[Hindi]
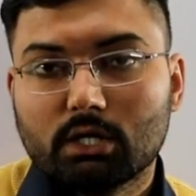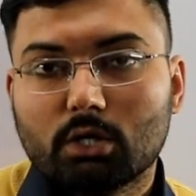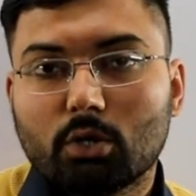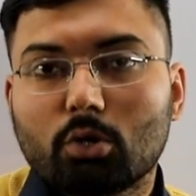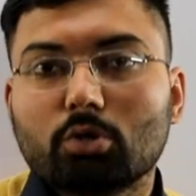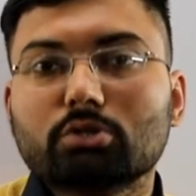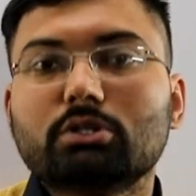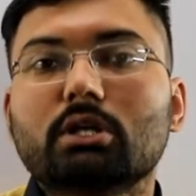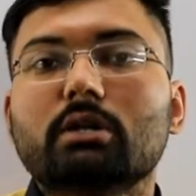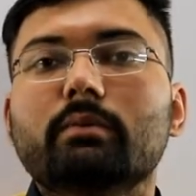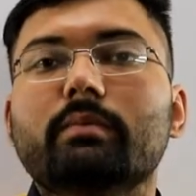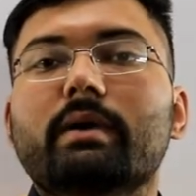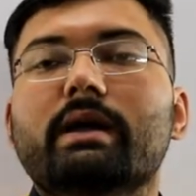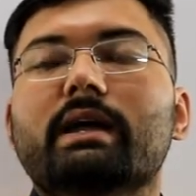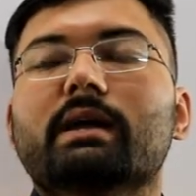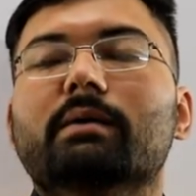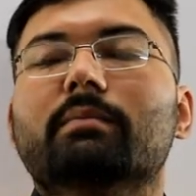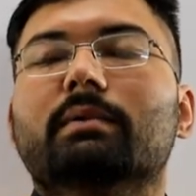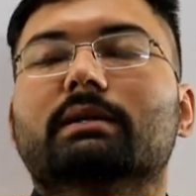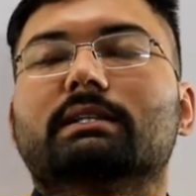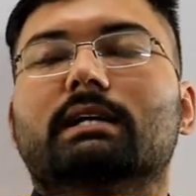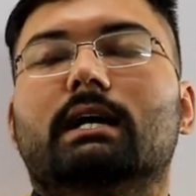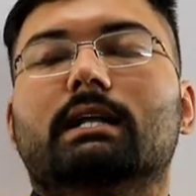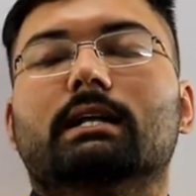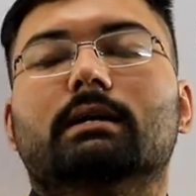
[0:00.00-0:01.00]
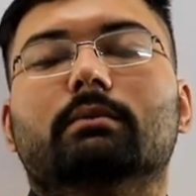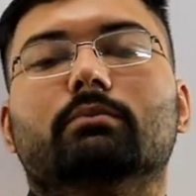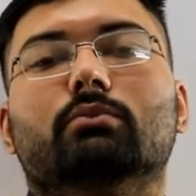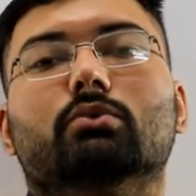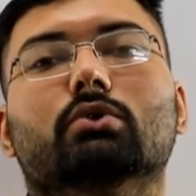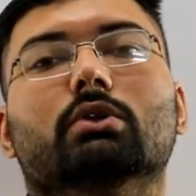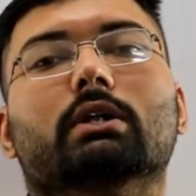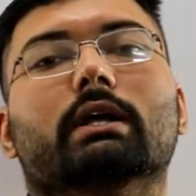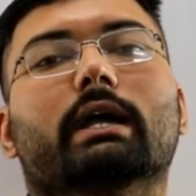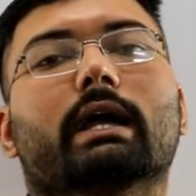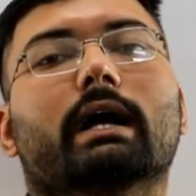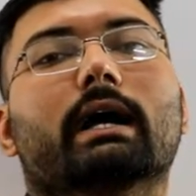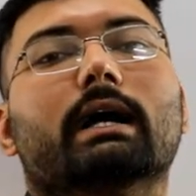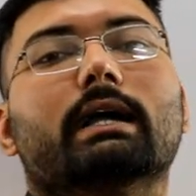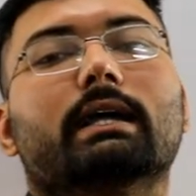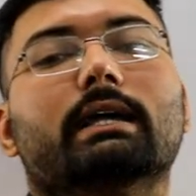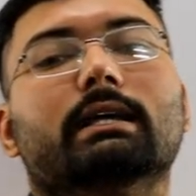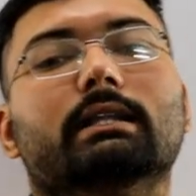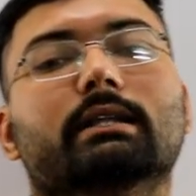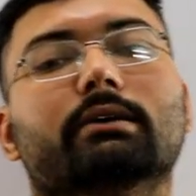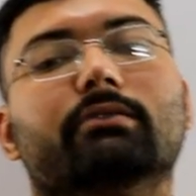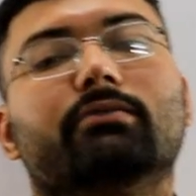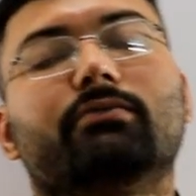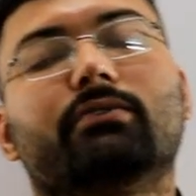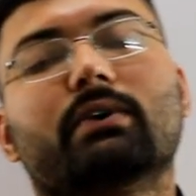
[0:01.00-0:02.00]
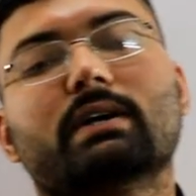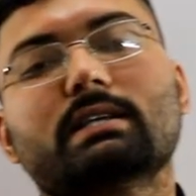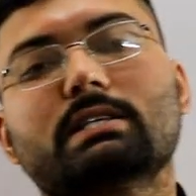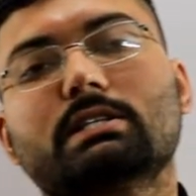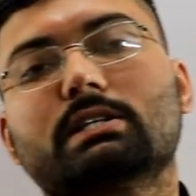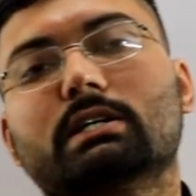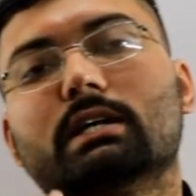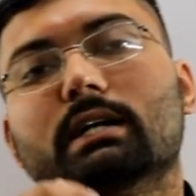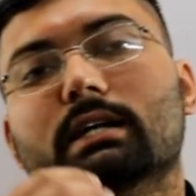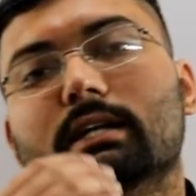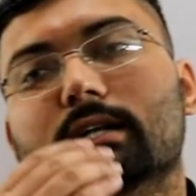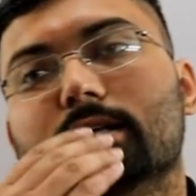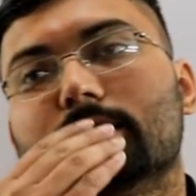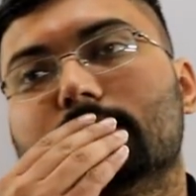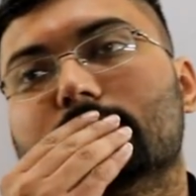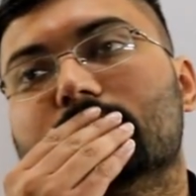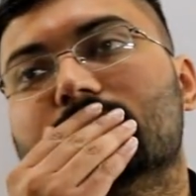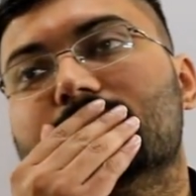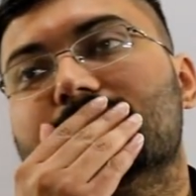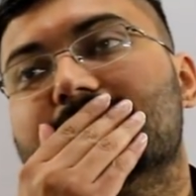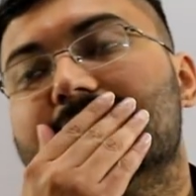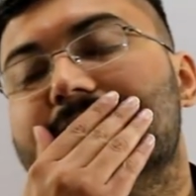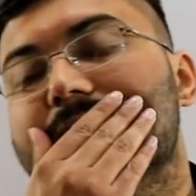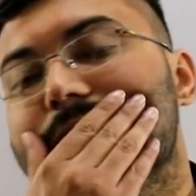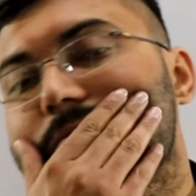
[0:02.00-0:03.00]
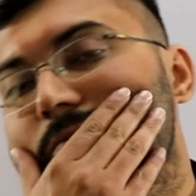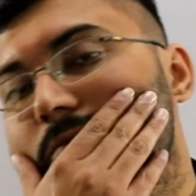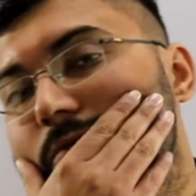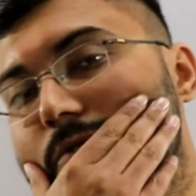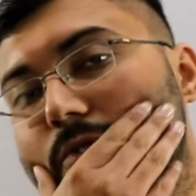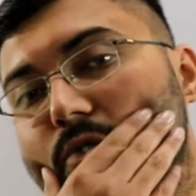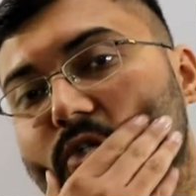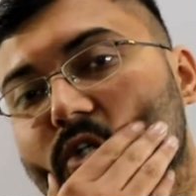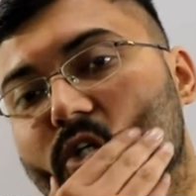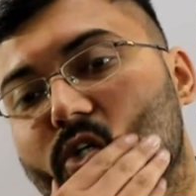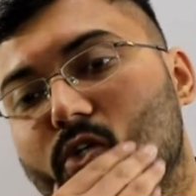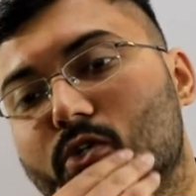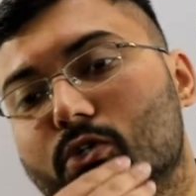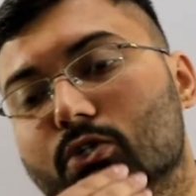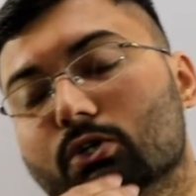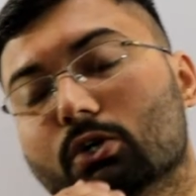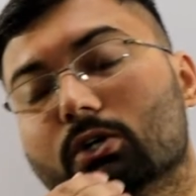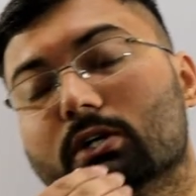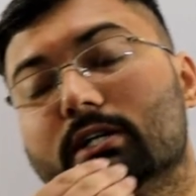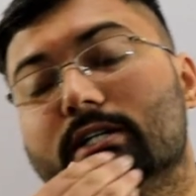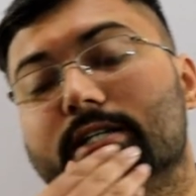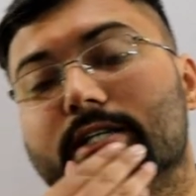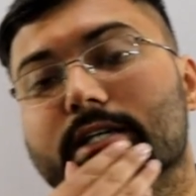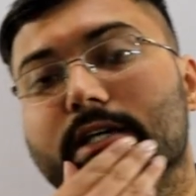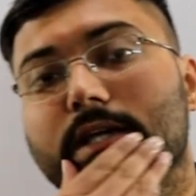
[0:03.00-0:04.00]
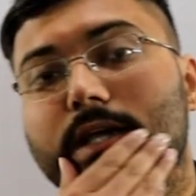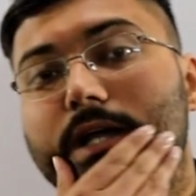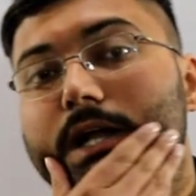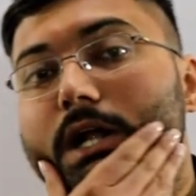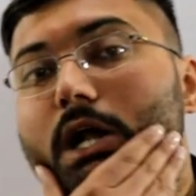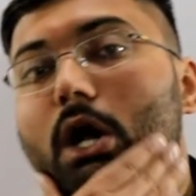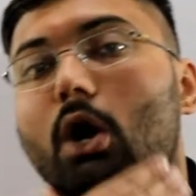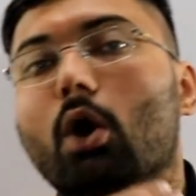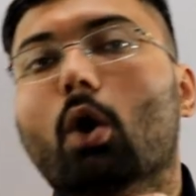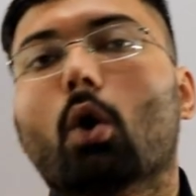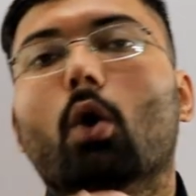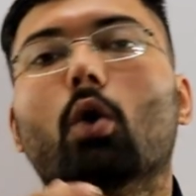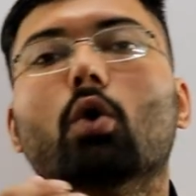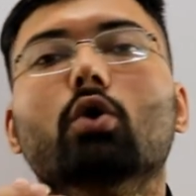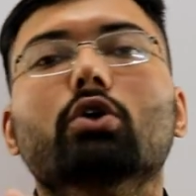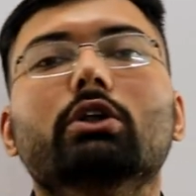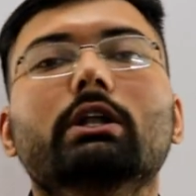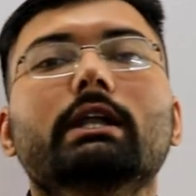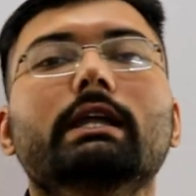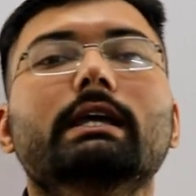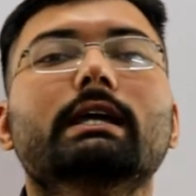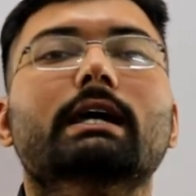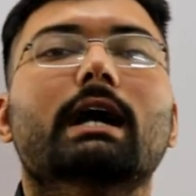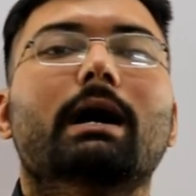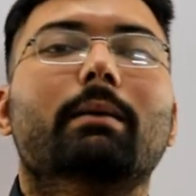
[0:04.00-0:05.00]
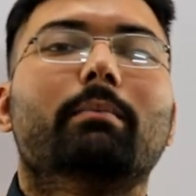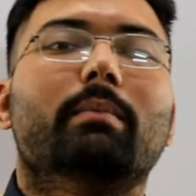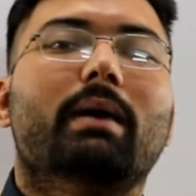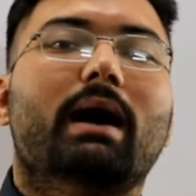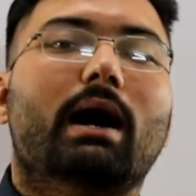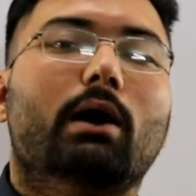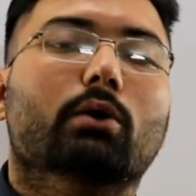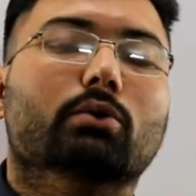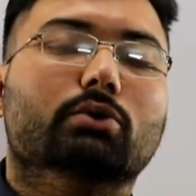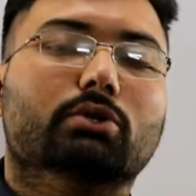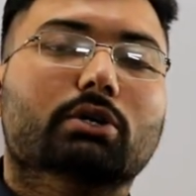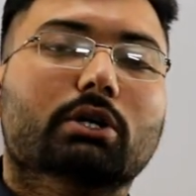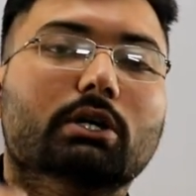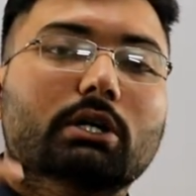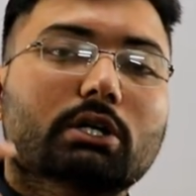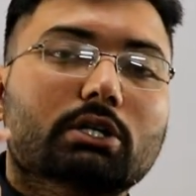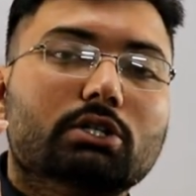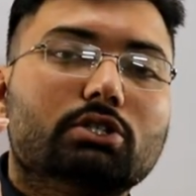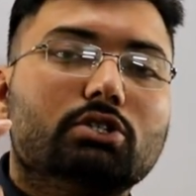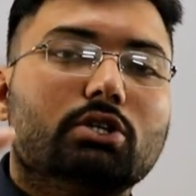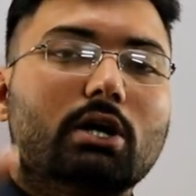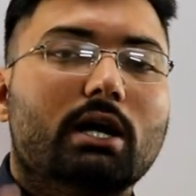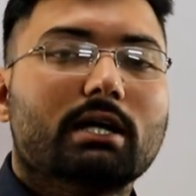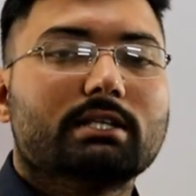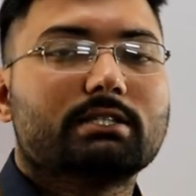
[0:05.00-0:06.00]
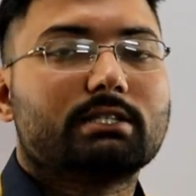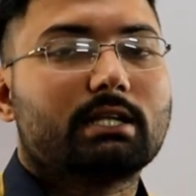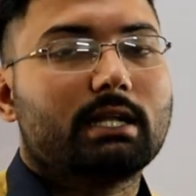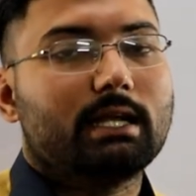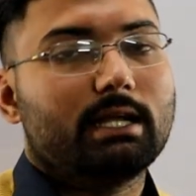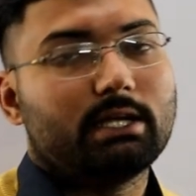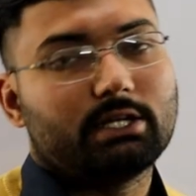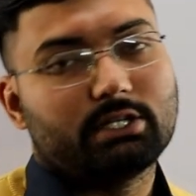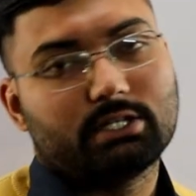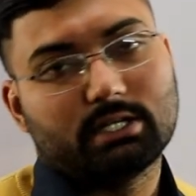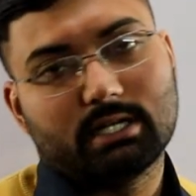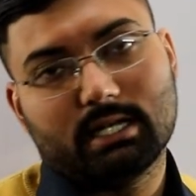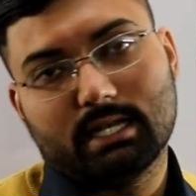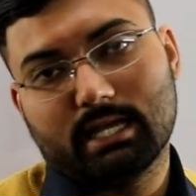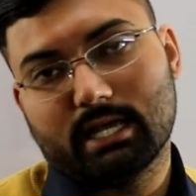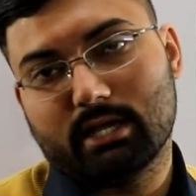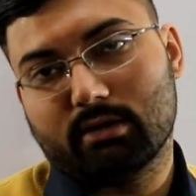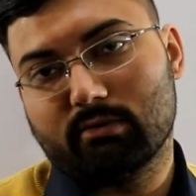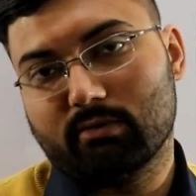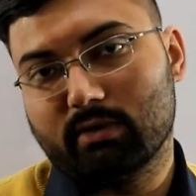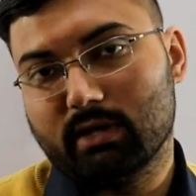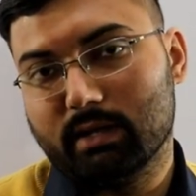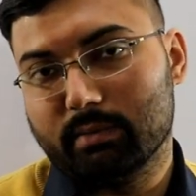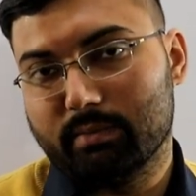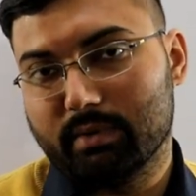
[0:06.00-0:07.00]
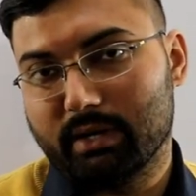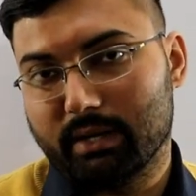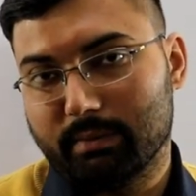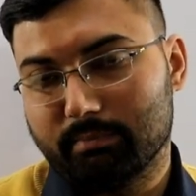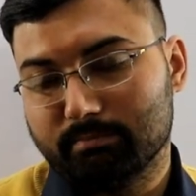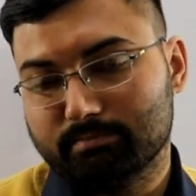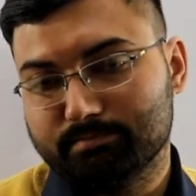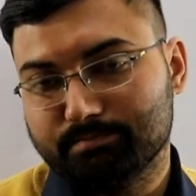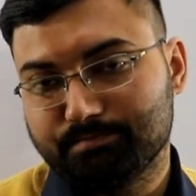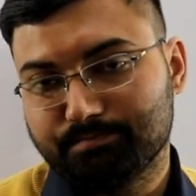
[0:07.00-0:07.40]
उधर मैं ये बताना भूल गया कि द फर्स्ट कंडीशन गिव्स यू द श्योरिटी ओनली अबाउट ट्रांसलेशनल इक्विलिब्रियम